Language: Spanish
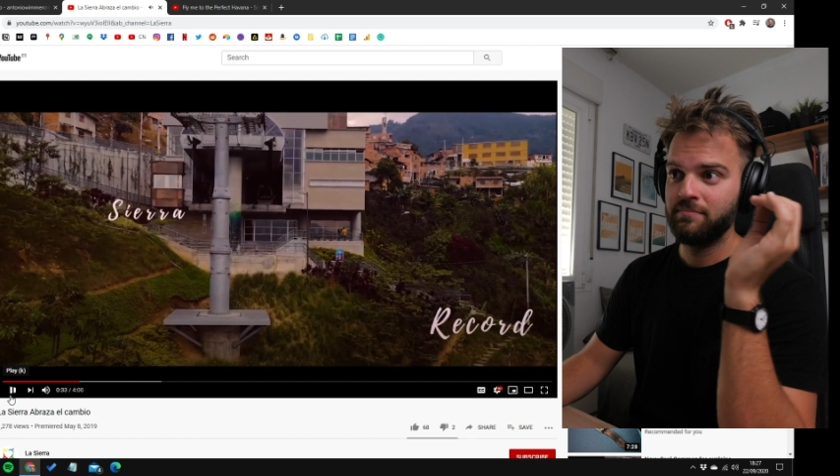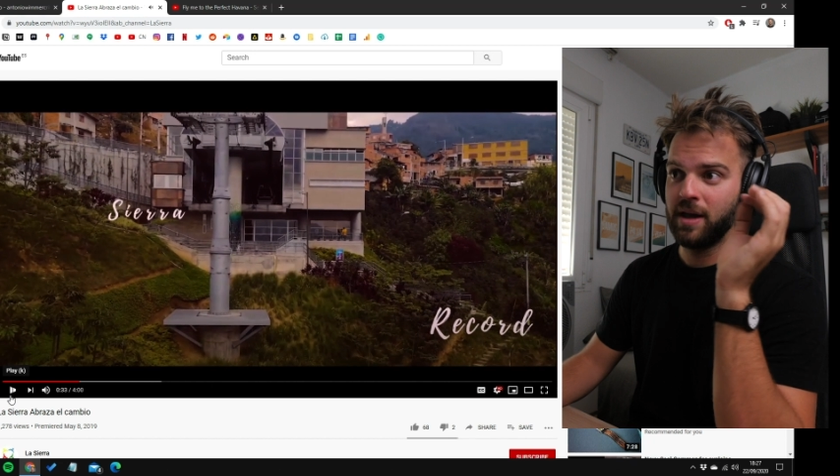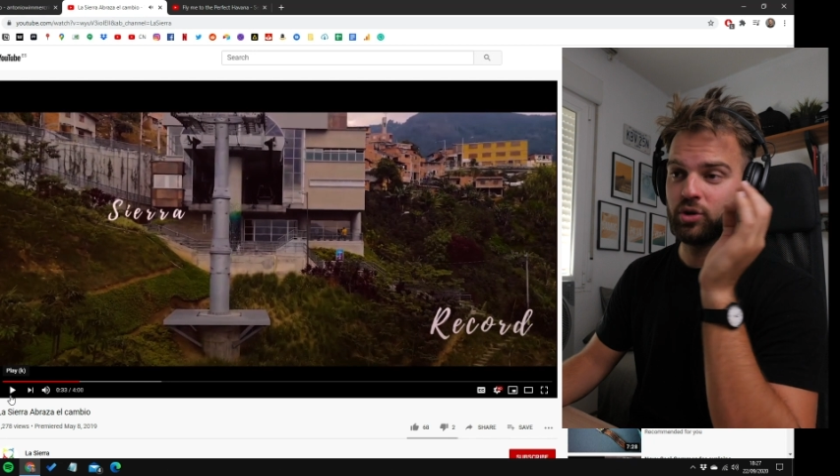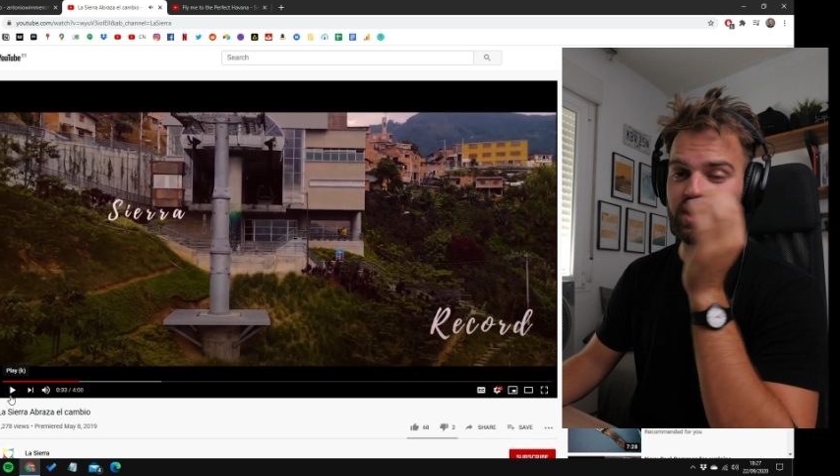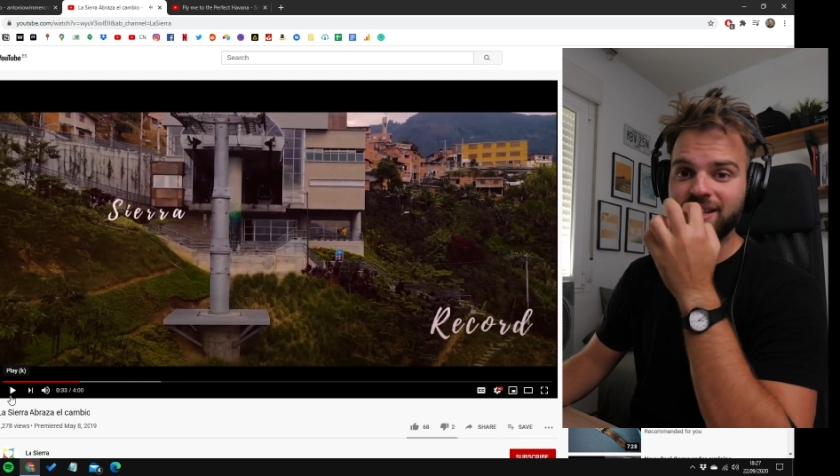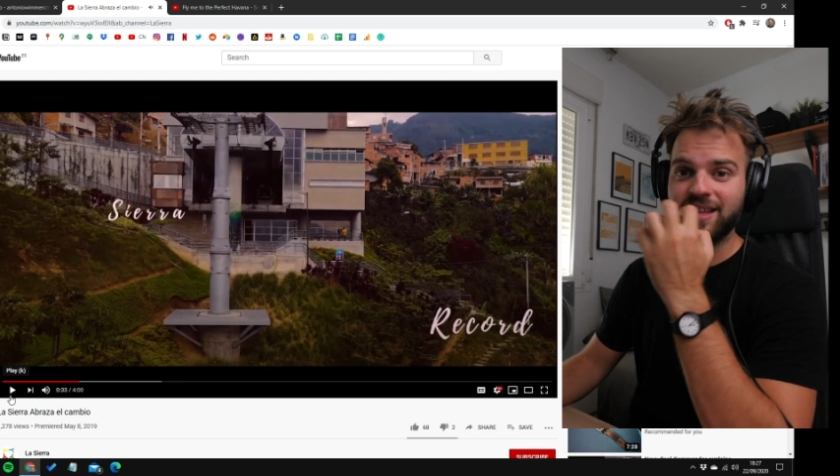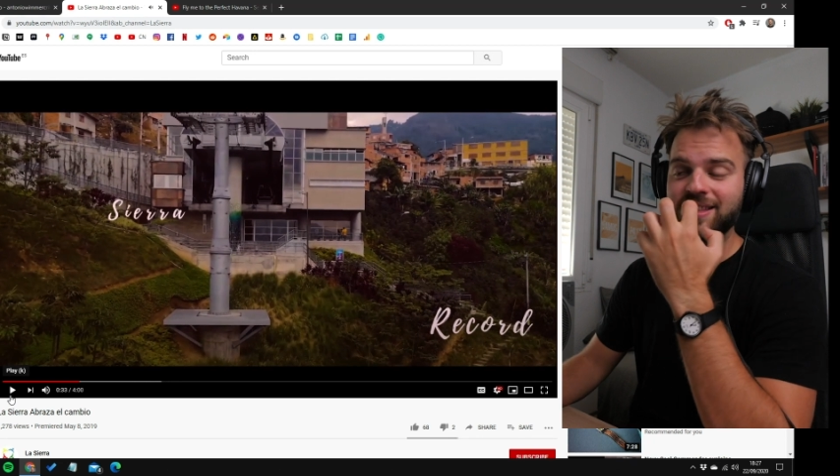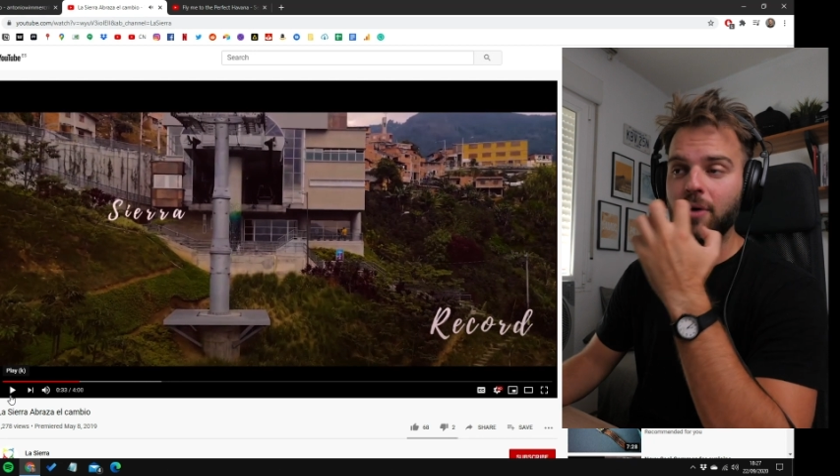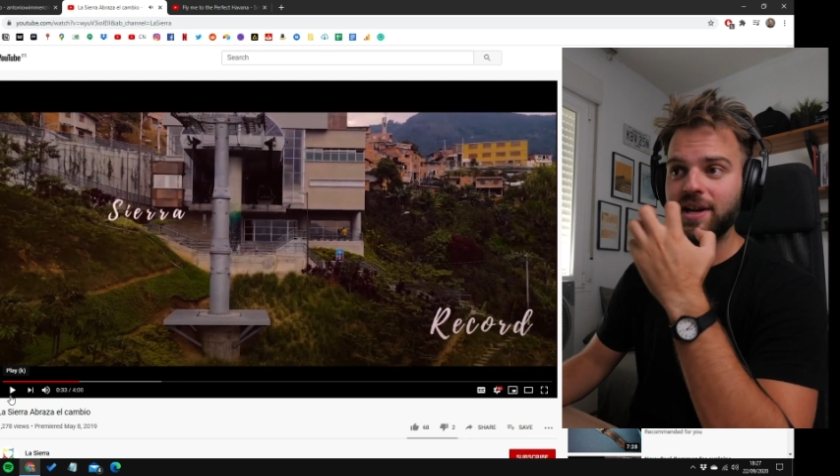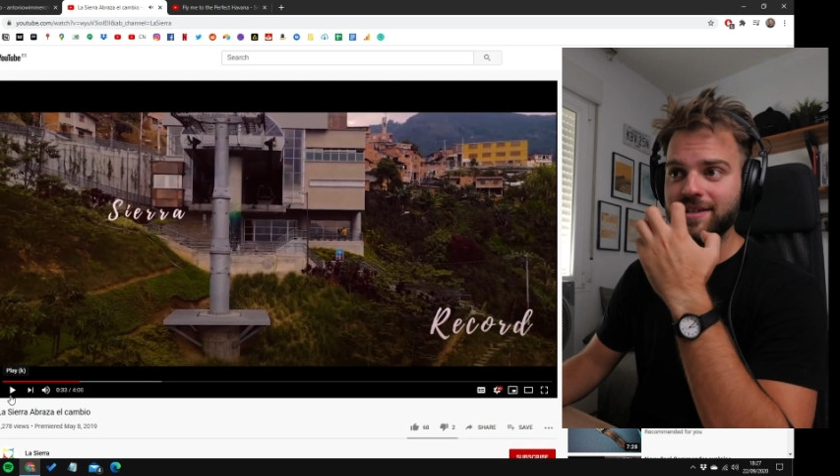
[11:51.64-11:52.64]
Me gusta que esté
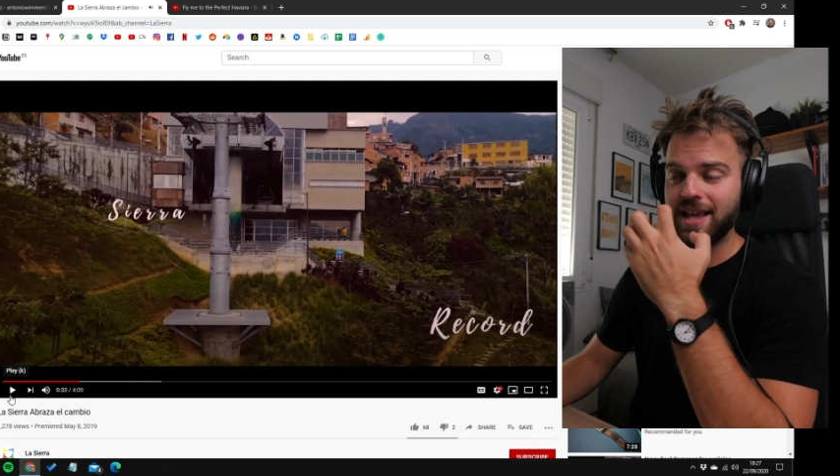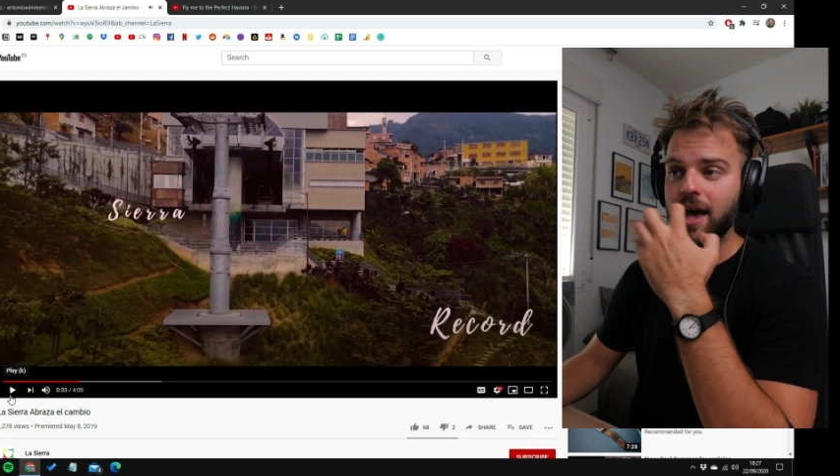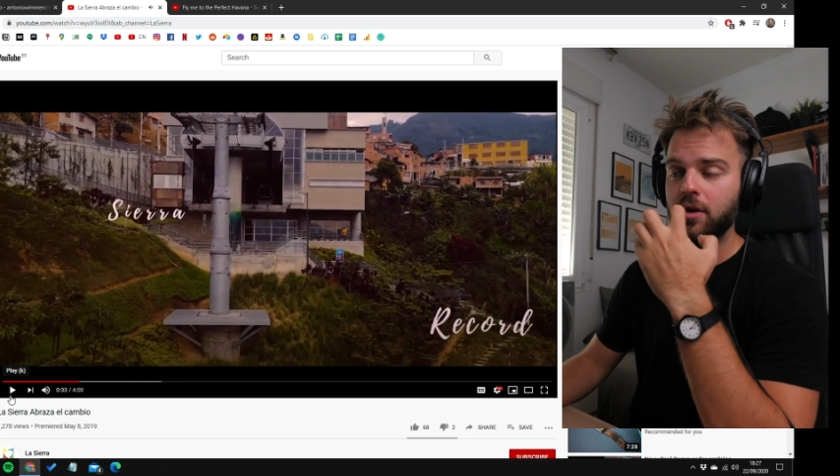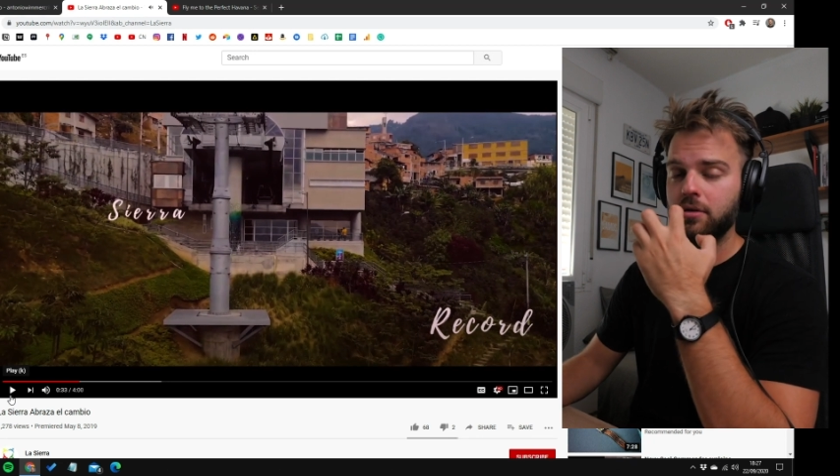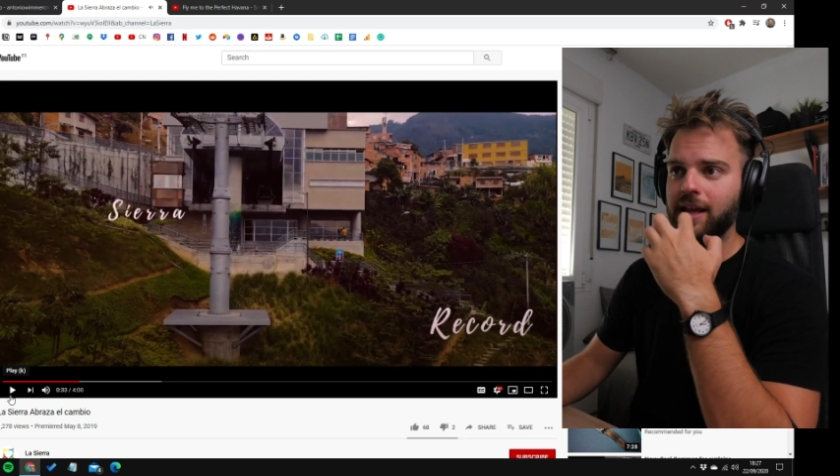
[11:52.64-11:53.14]
estabilizado,